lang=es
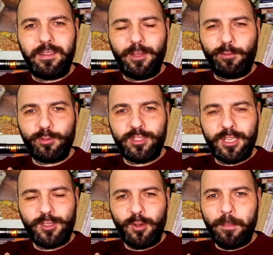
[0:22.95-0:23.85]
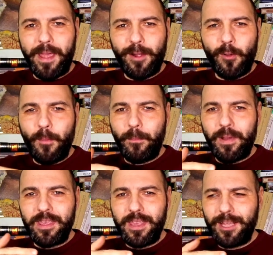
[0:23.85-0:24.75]
de frustración me ha
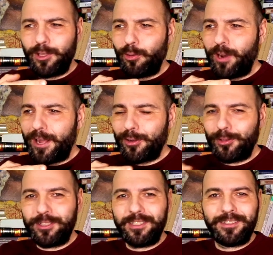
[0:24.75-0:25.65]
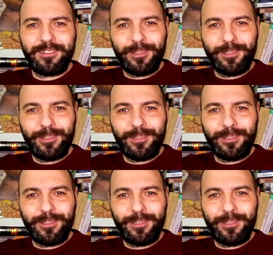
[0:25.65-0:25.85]
acompañado a lo largo de